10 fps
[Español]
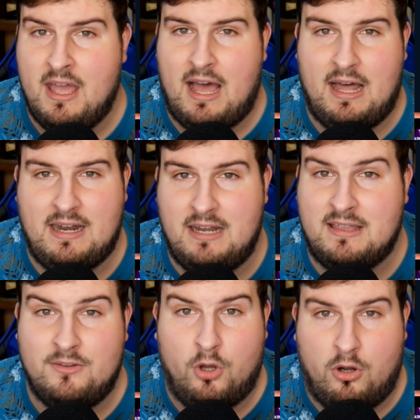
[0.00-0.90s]

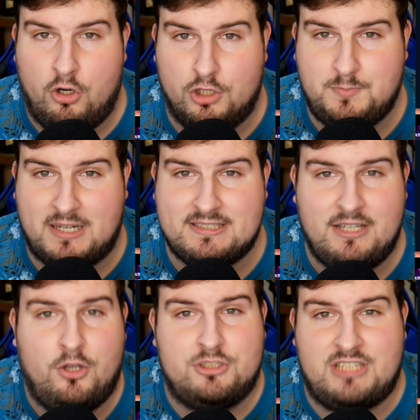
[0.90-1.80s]
analizando los
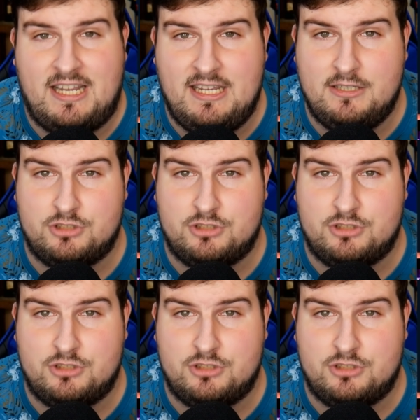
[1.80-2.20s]
partidos y